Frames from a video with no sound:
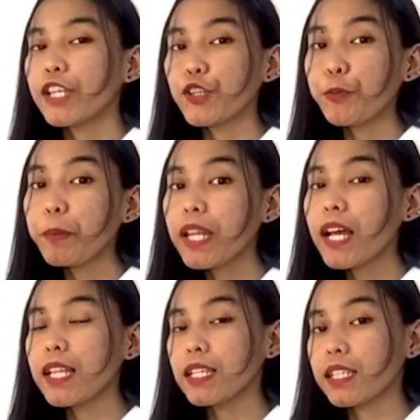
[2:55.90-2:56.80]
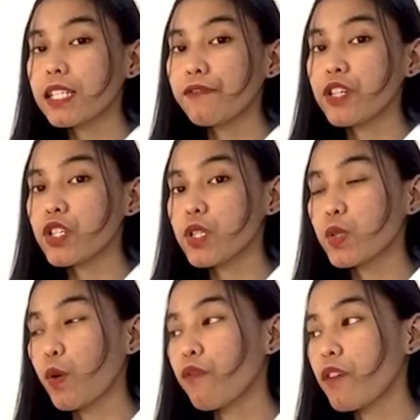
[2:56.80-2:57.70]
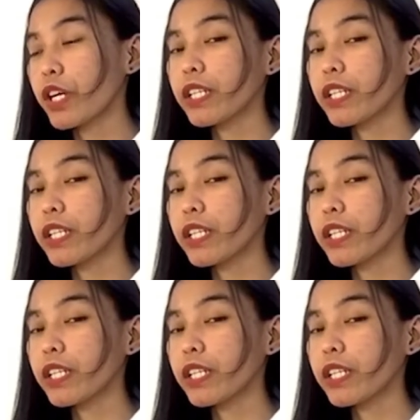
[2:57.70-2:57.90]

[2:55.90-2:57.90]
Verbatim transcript: Ito yung pinaka-latest version so far.